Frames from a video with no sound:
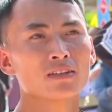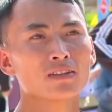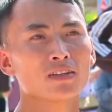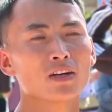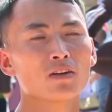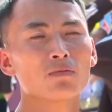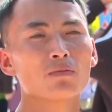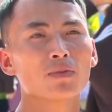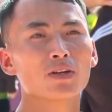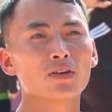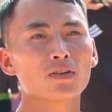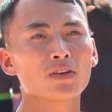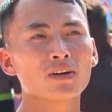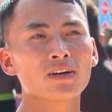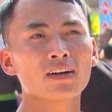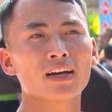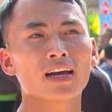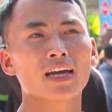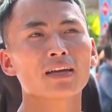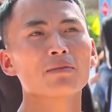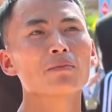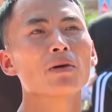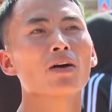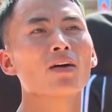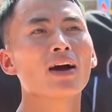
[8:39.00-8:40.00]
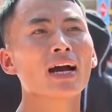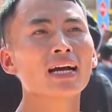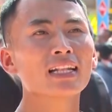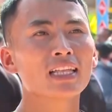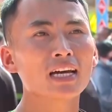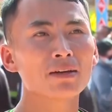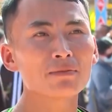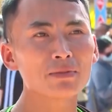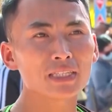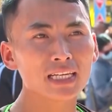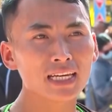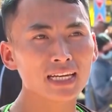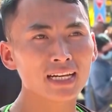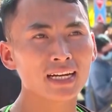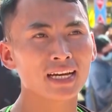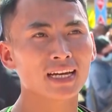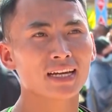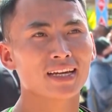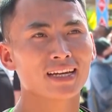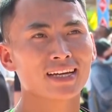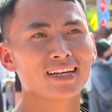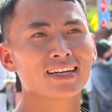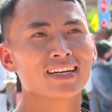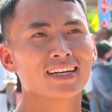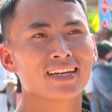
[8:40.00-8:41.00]
Trong có khánh mùng 2 tháng 9
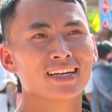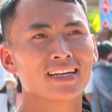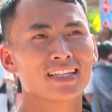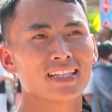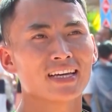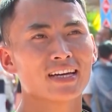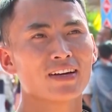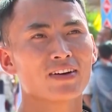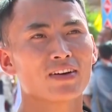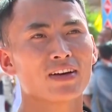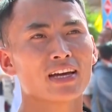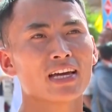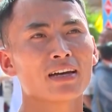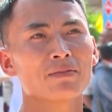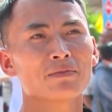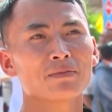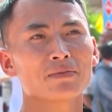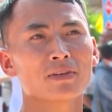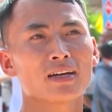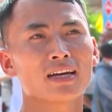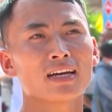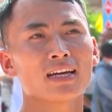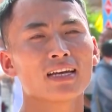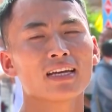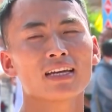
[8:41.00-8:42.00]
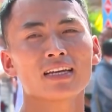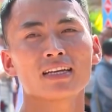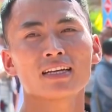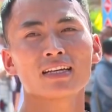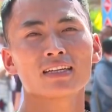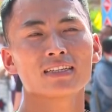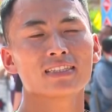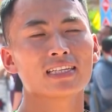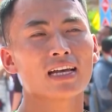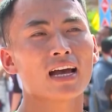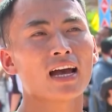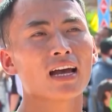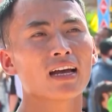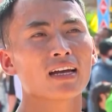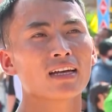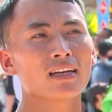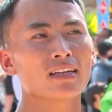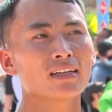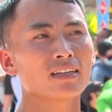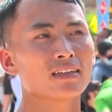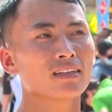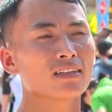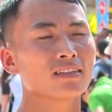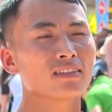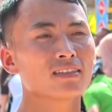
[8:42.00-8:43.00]
ấy, thì họ em hay ra
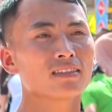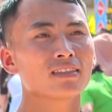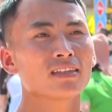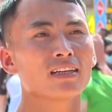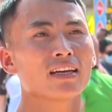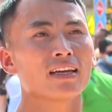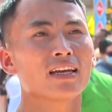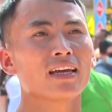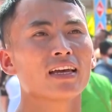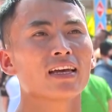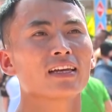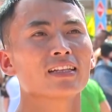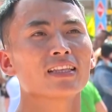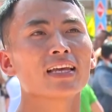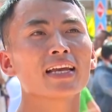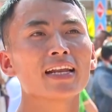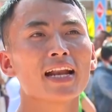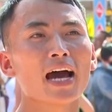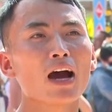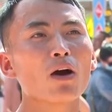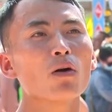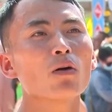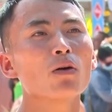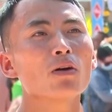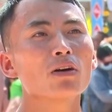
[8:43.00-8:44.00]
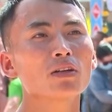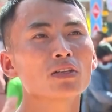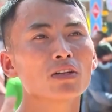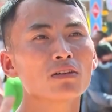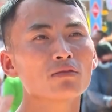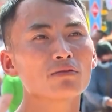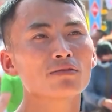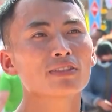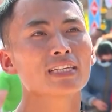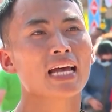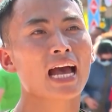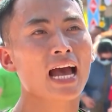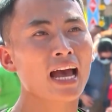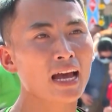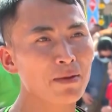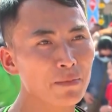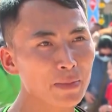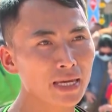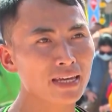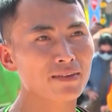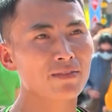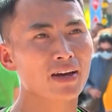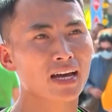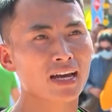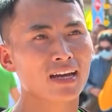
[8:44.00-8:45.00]
để thi đấu ở trong xã
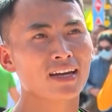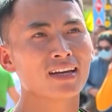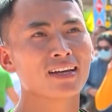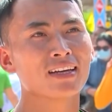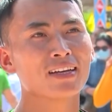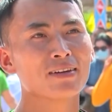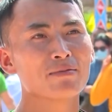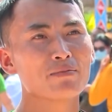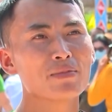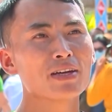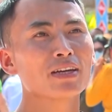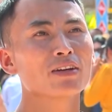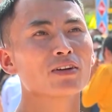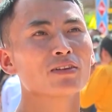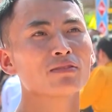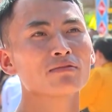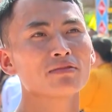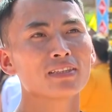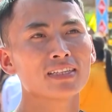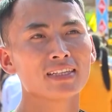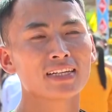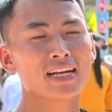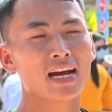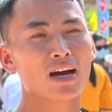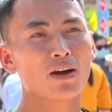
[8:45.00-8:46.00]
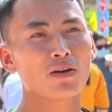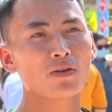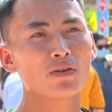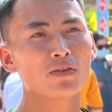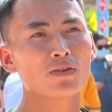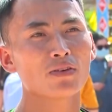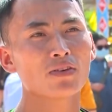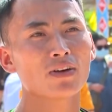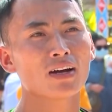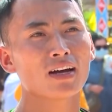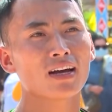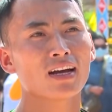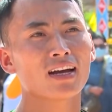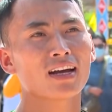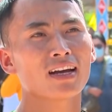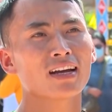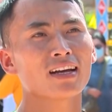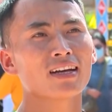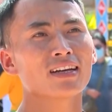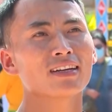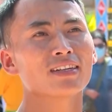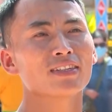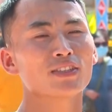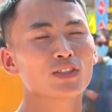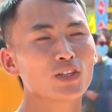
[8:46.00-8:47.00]
mình mà mình cũng thi đấu à,
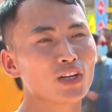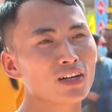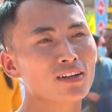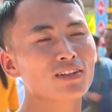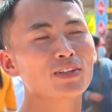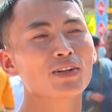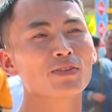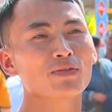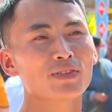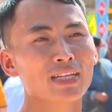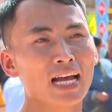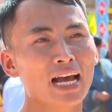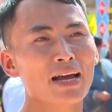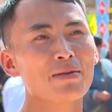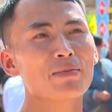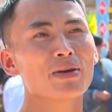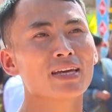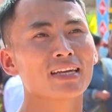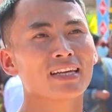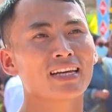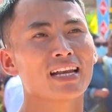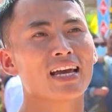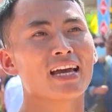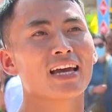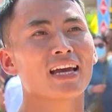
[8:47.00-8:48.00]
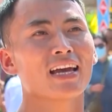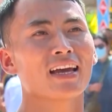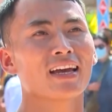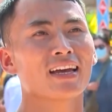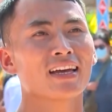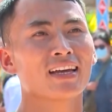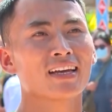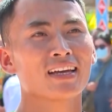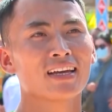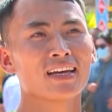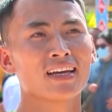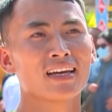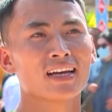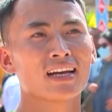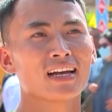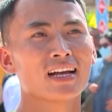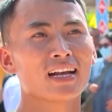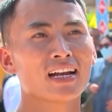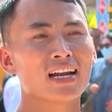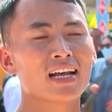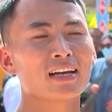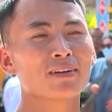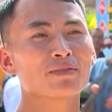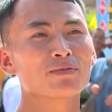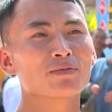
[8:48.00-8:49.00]
trước trong xã mình để
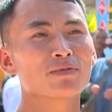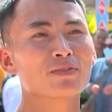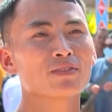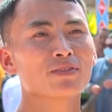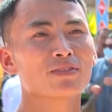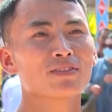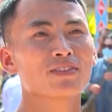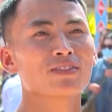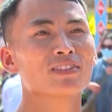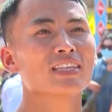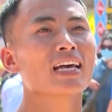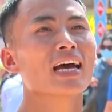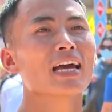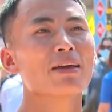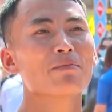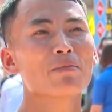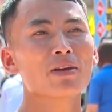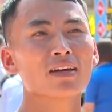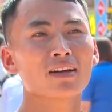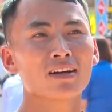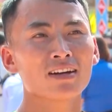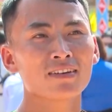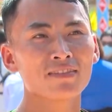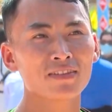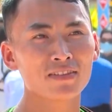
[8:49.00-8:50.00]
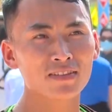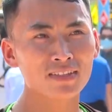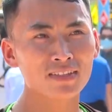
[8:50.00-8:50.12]
làm dạy mình có